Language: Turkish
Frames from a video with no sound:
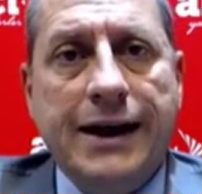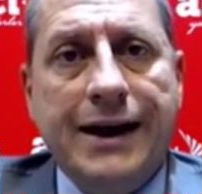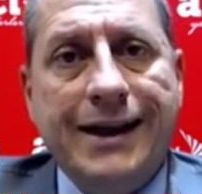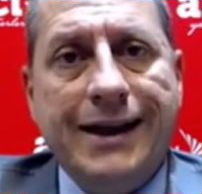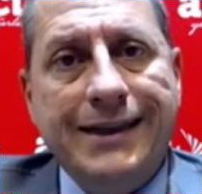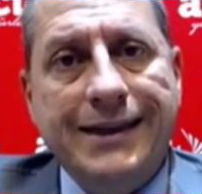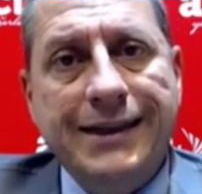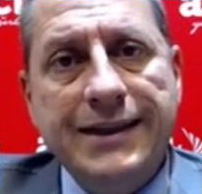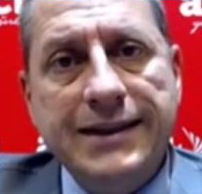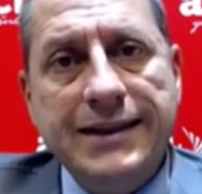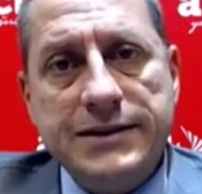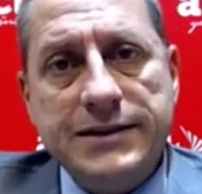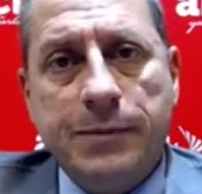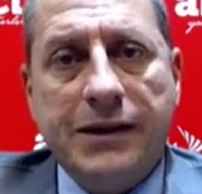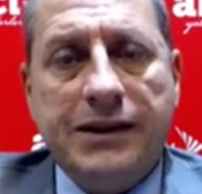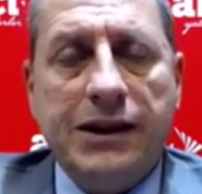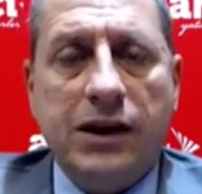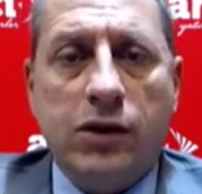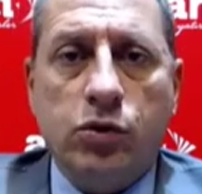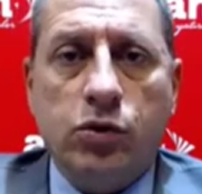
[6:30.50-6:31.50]

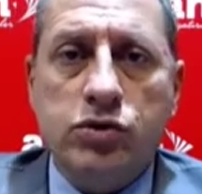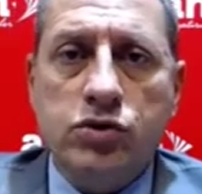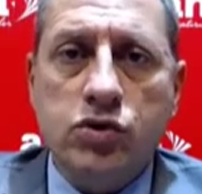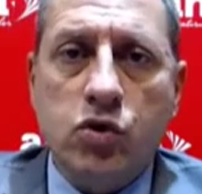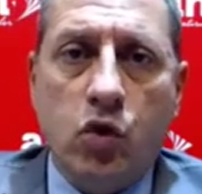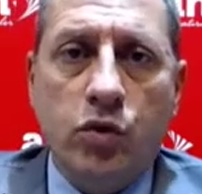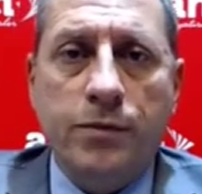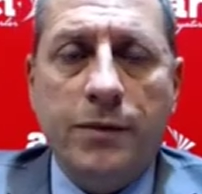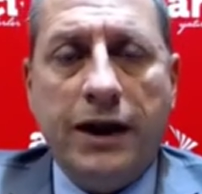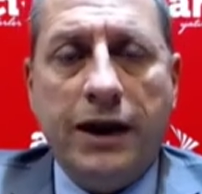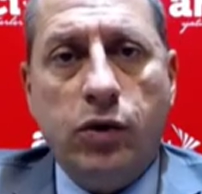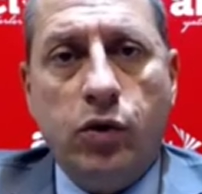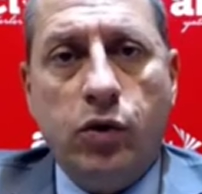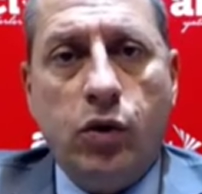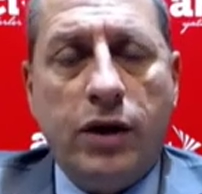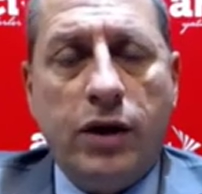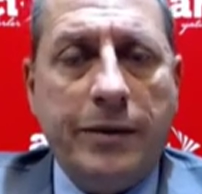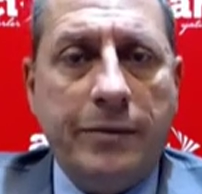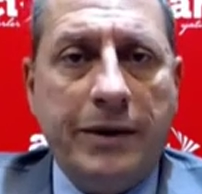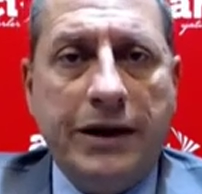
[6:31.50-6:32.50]
nispeten o soğumayı
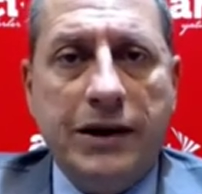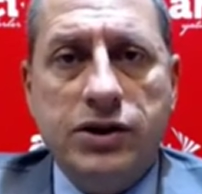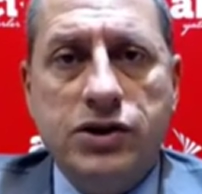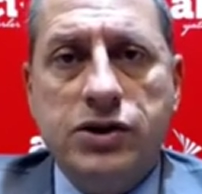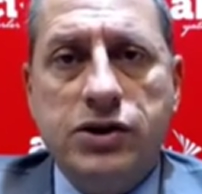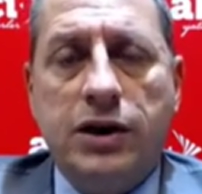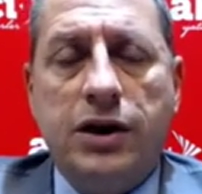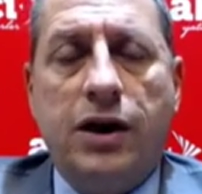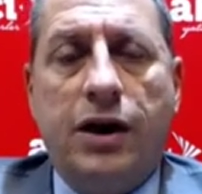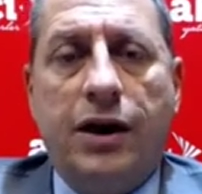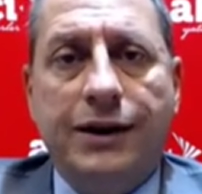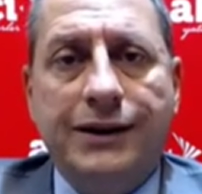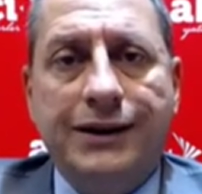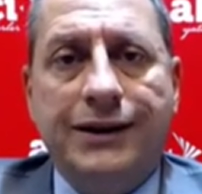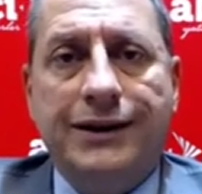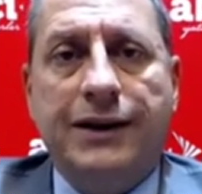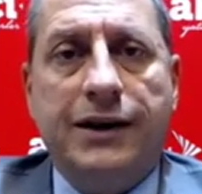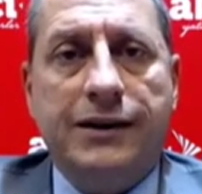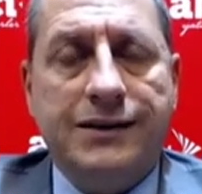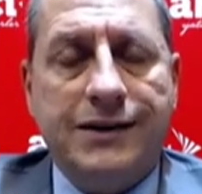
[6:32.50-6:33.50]
görebileceği
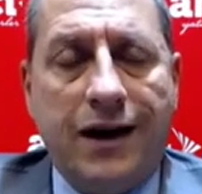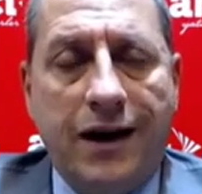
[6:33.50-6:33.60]
alana,